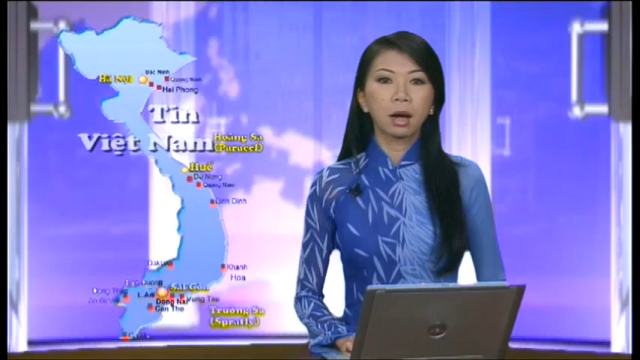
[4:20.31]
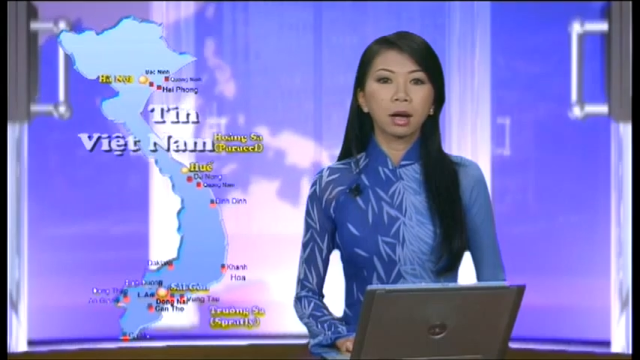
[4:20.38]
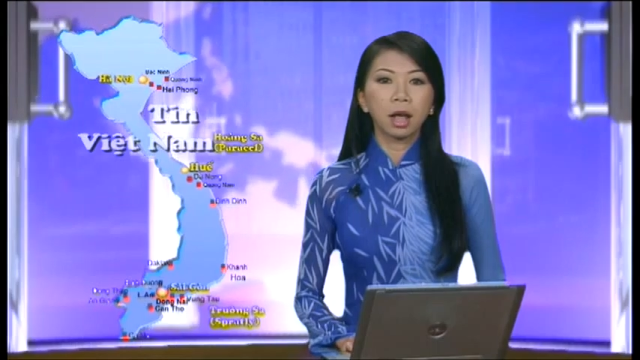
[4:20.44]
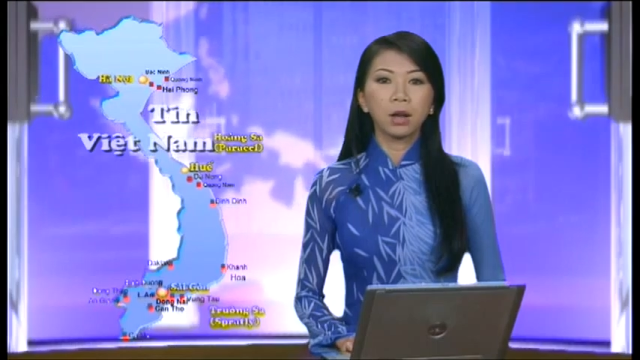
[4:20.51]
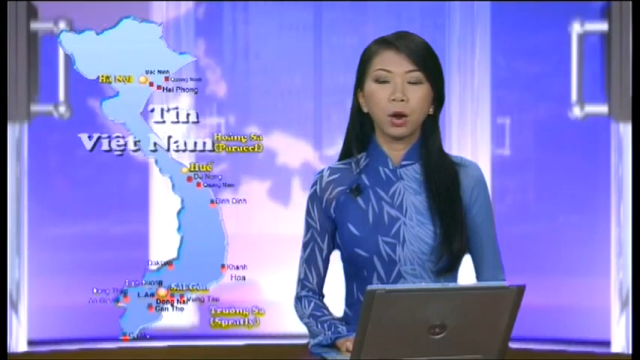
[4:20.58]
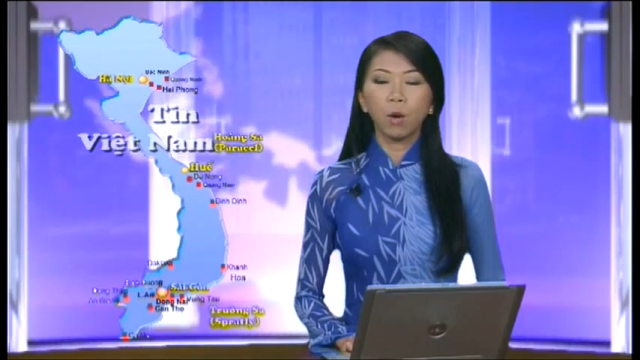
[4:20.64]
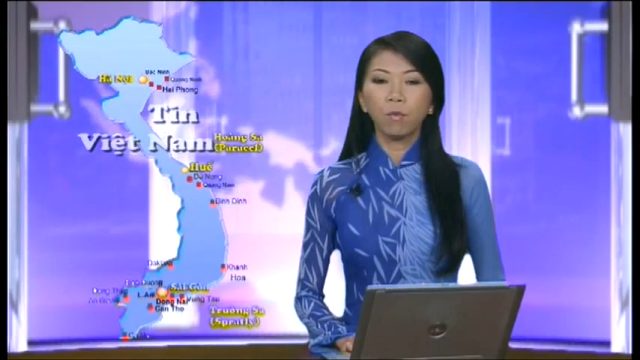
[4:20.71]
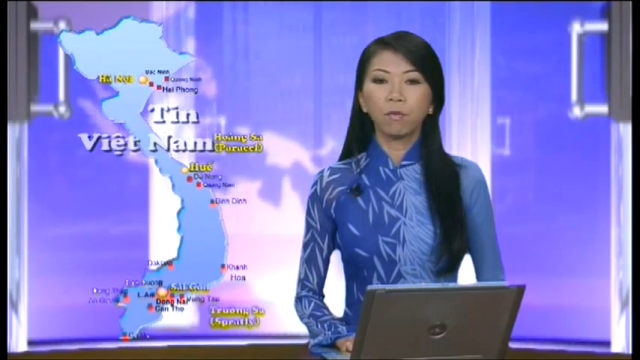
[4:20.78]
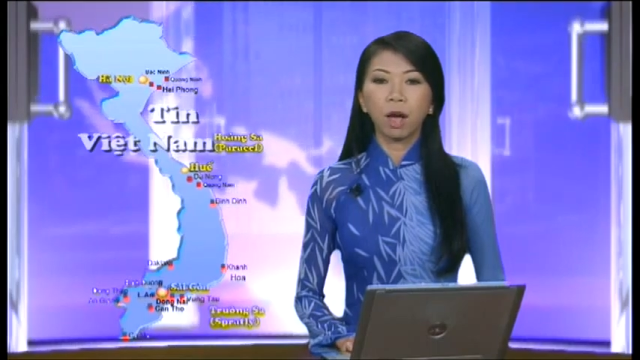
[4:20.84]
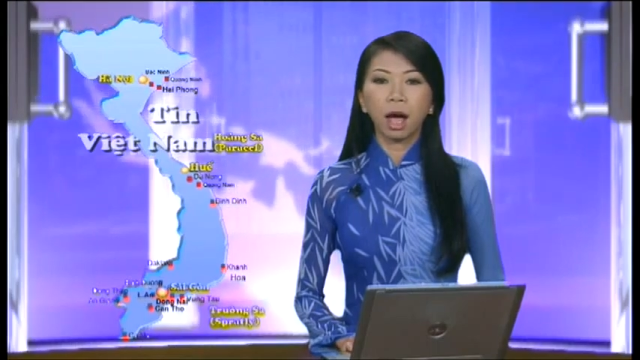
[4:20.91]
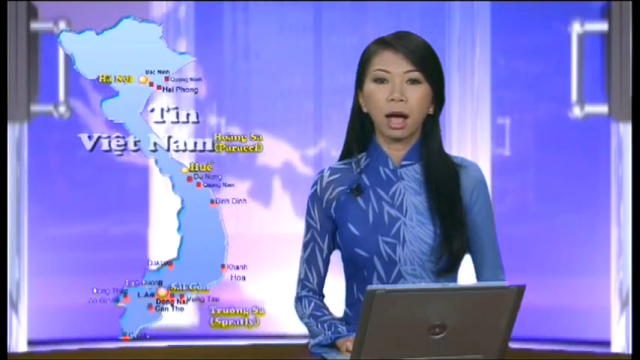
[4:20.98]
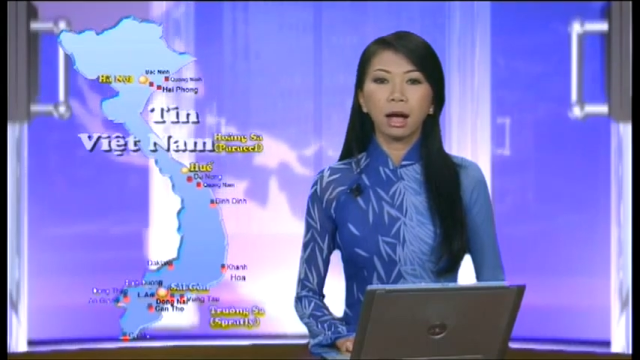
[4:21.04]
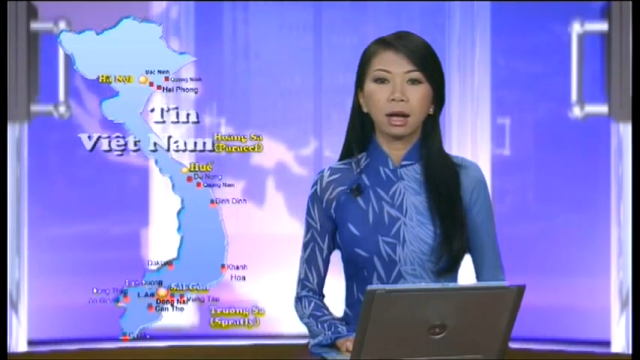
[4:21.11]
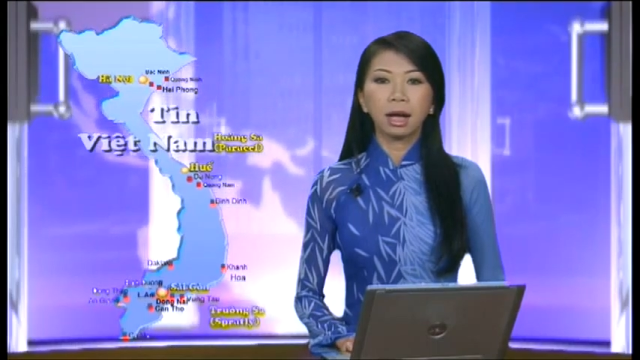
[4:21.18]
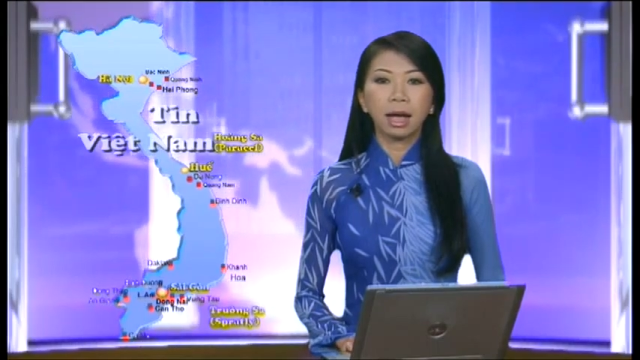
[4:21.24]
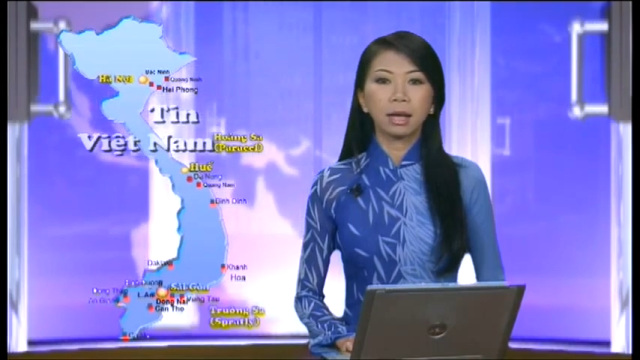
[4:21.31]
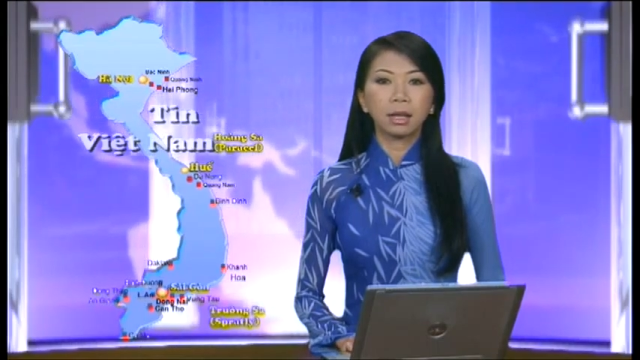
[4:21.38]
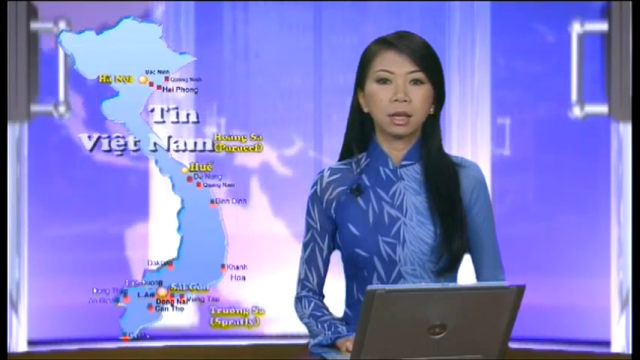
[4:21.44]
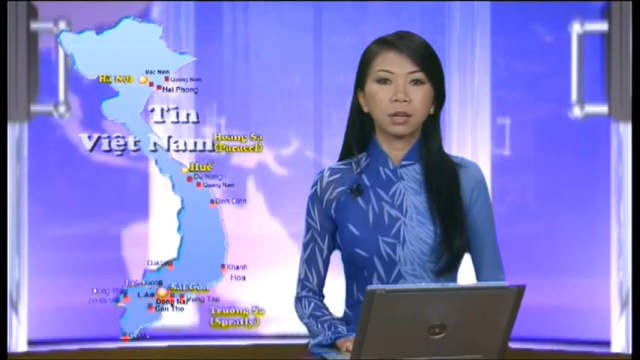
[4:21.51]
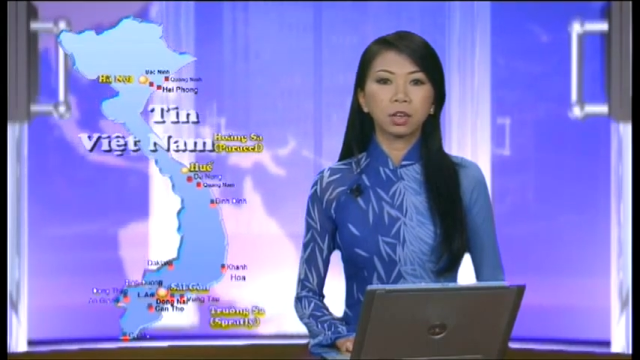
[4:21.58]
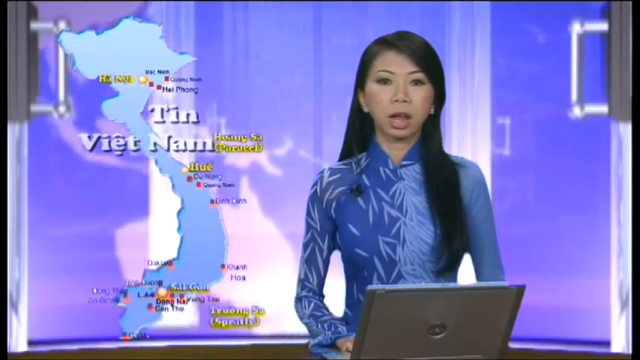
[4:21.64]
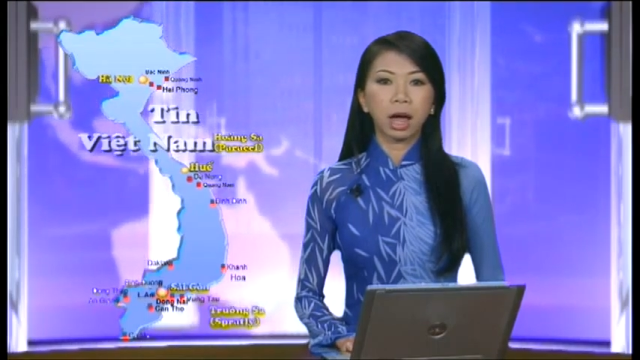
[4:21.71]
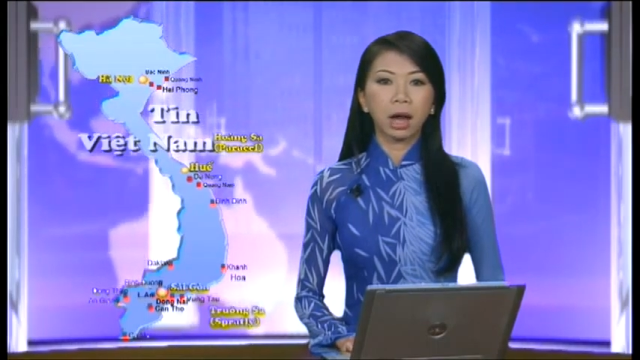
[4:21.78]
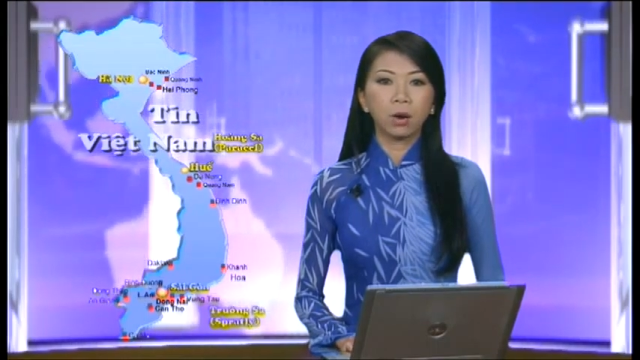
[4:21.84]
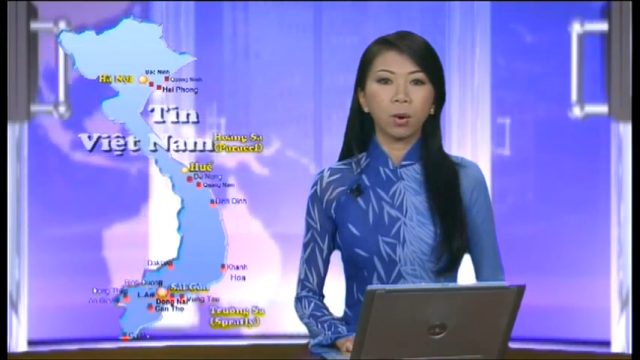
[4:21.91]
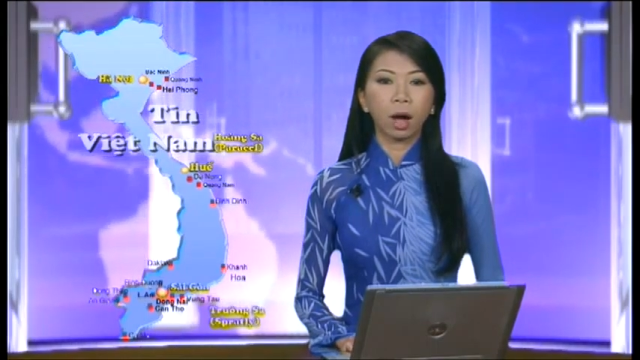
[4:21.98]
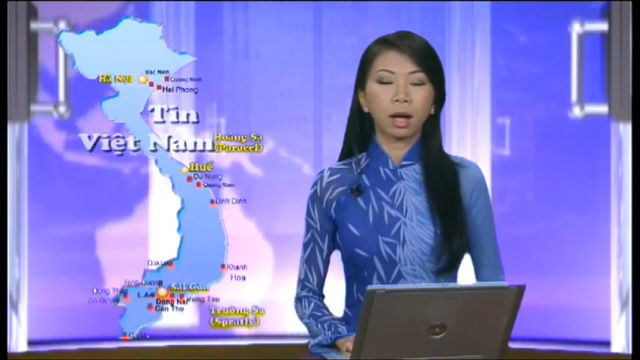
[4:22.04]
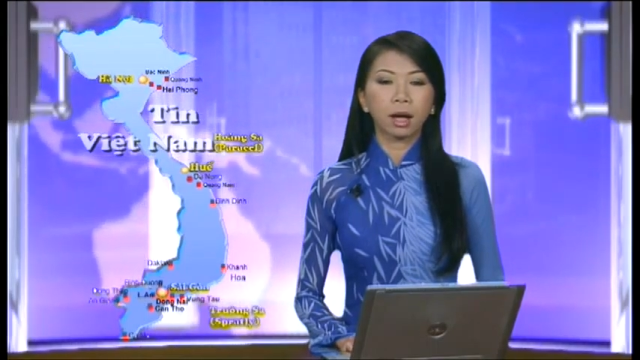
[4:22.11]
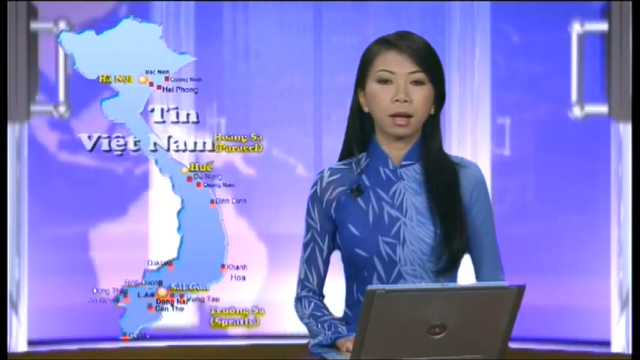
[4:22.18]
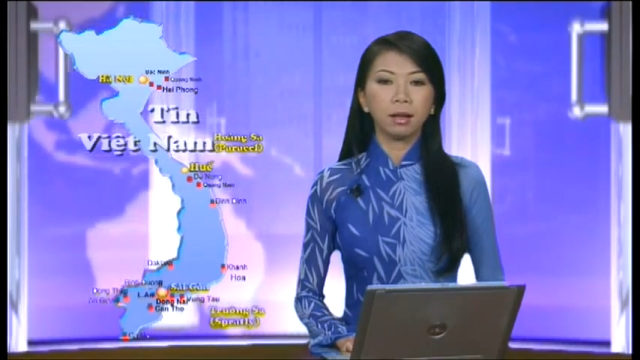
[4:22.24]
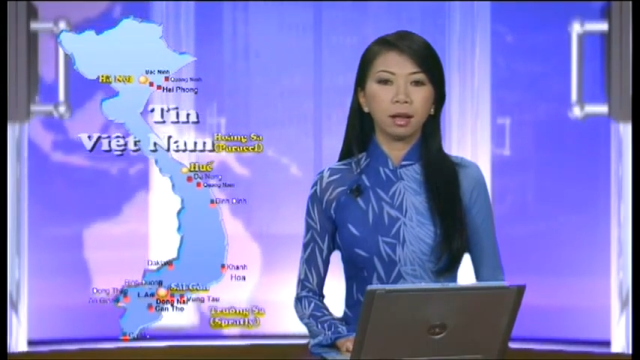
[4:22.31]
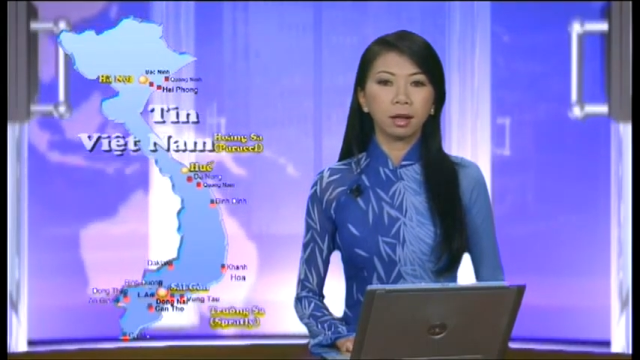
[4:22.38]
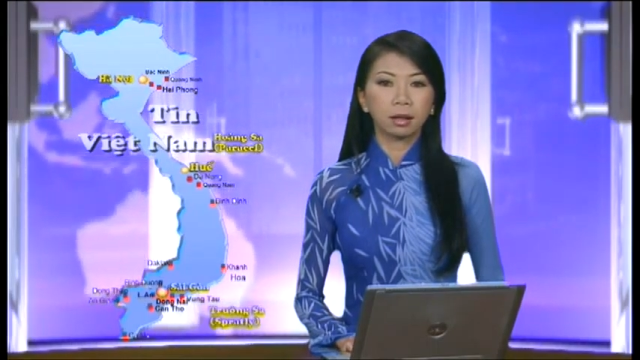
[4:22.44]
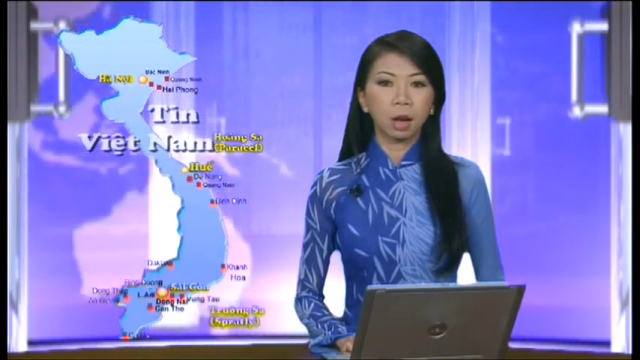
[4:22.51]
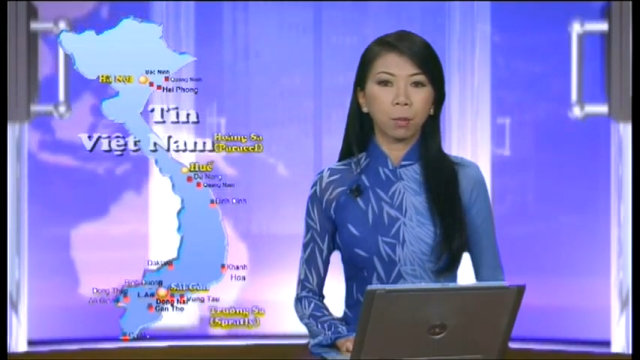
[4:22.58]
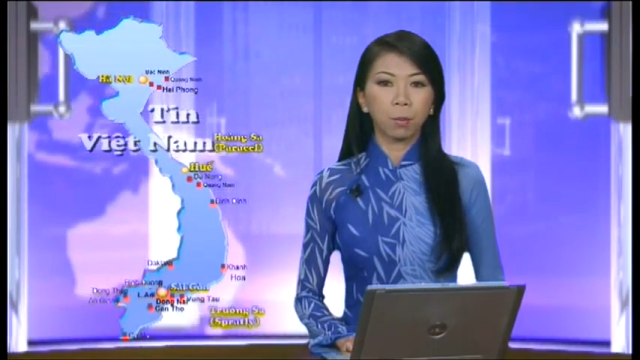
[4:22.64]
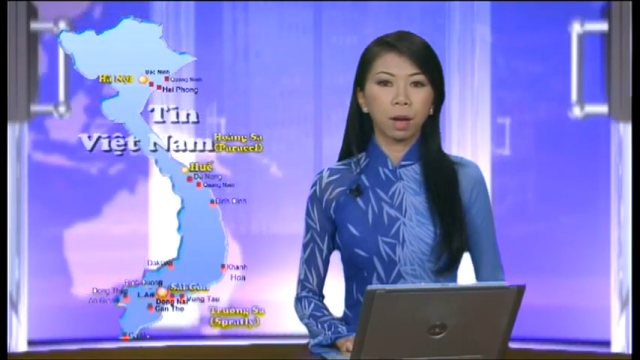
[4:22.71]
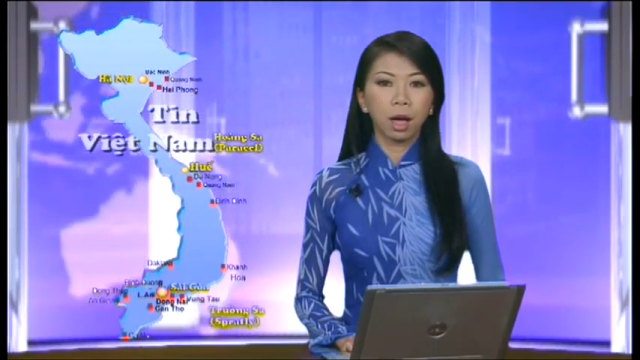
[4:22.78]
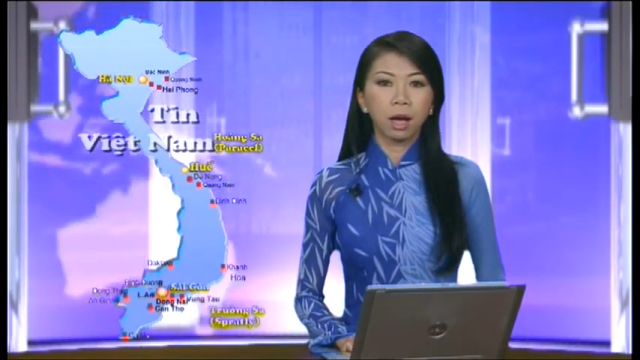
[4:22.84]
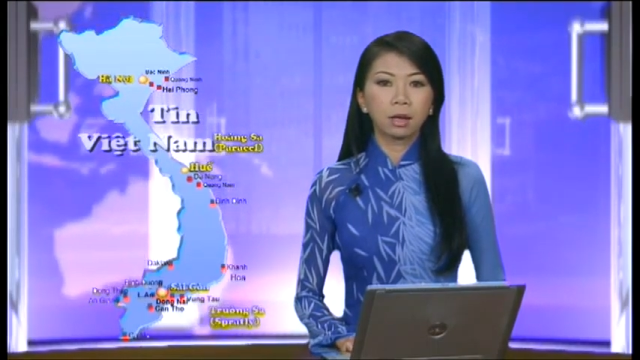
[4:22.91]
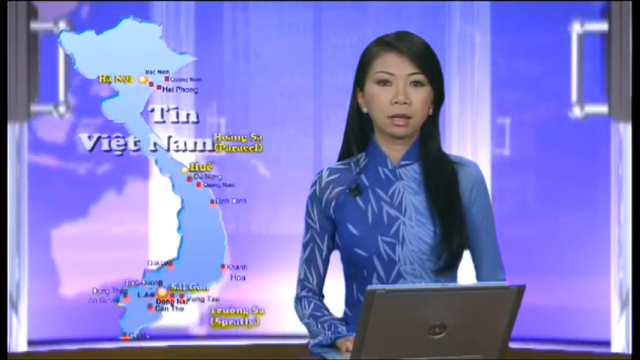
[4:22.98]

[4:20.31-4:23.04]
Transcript: để đốt phá gây chia rẽ đoàn kết dân tộc,